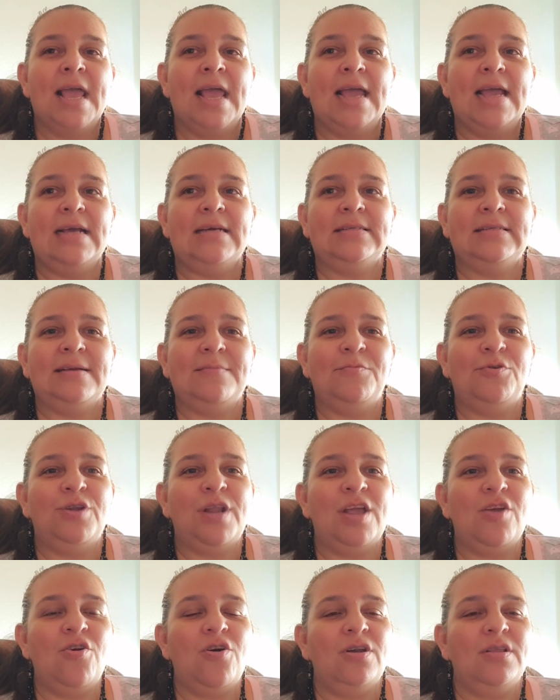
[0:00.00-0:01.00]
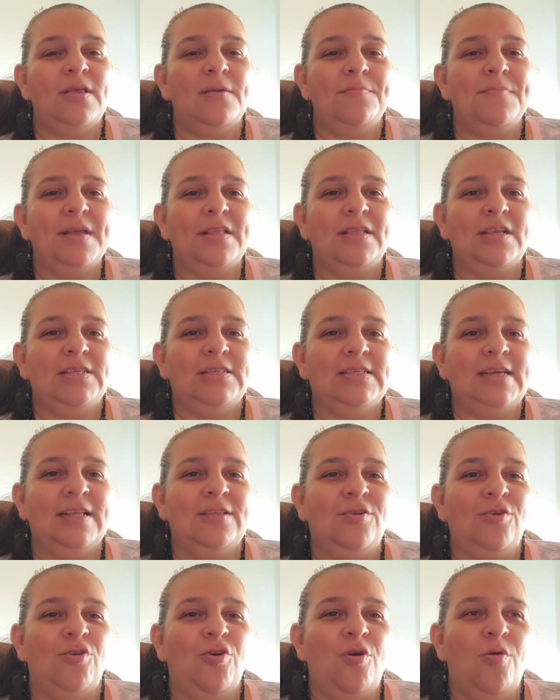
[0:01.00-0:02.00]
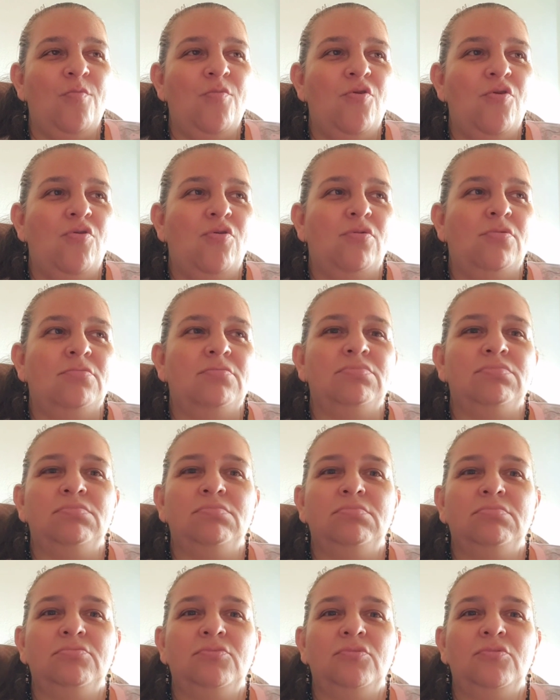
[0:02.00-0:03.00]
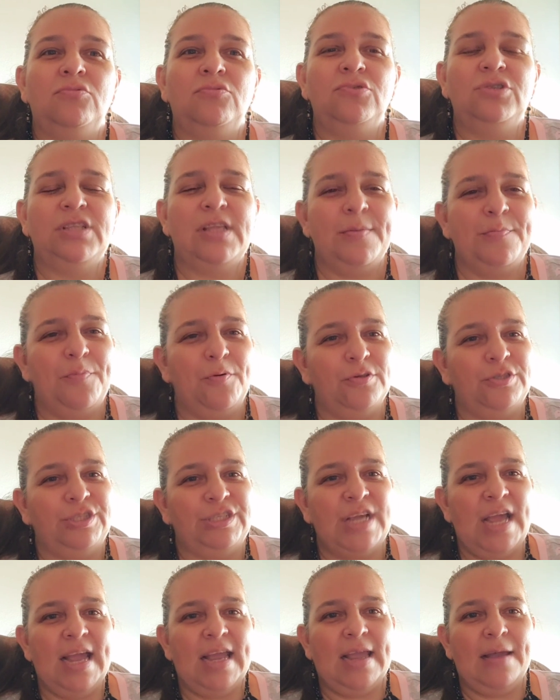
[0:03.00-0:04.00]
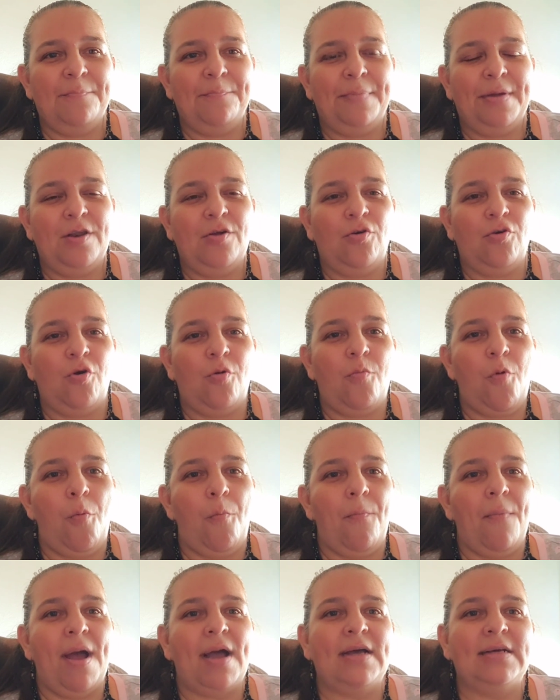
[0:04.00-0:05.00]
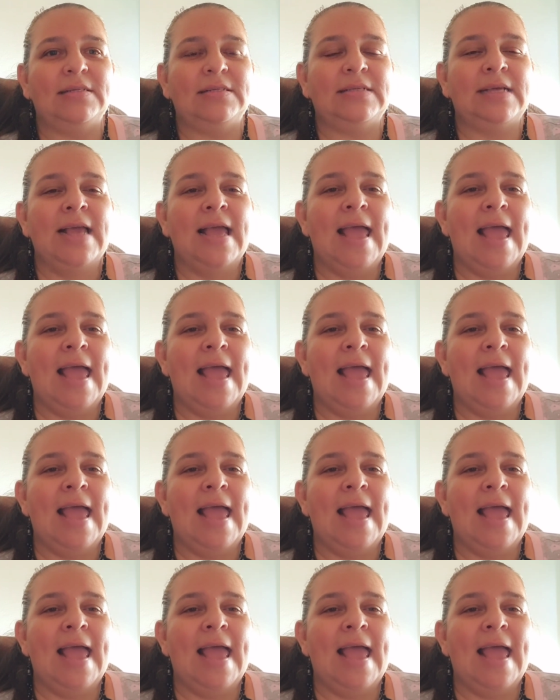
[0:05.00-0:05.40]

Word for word: Este money order viene siendo como un tipo cheque, pero como más,